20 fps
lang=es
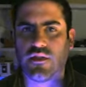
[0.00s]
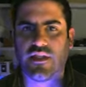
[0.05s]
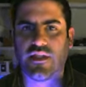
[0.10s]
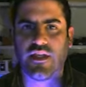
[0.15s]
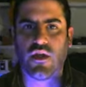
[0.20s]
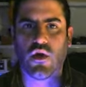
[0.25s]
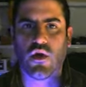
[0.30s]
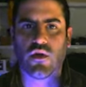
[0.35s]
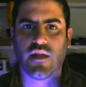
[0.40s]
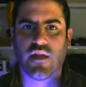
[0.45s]

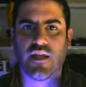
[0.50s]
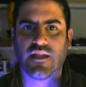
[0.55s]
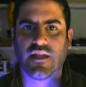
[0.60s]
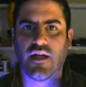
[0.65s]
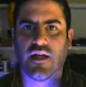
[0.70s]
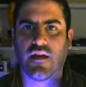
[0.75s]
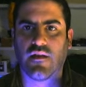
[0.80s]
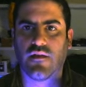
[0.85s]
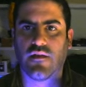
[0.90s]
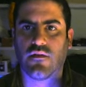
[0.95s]
Si no lo tenéis
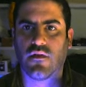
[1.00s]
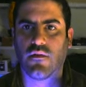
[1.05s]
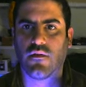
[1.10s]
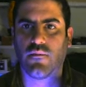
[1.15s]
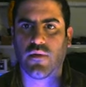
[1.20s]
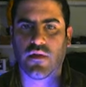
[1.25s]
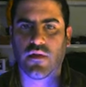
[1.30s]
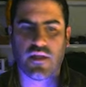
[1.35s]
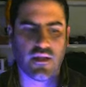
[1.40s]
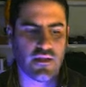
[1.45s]
en el centro,
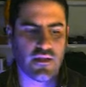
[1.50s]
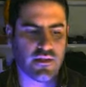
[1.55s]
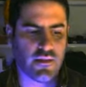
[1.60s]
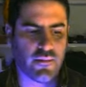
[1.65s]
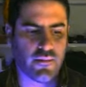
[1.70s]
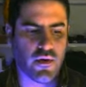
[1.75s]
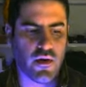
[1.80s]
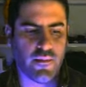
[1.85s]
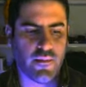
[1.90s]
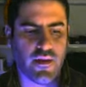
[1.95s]
importante,
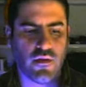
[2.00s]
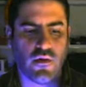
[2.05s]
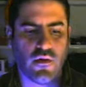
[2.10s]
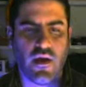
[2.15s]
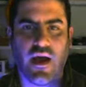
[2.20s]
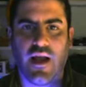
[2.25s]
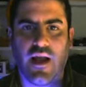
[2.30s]
siempre os repito,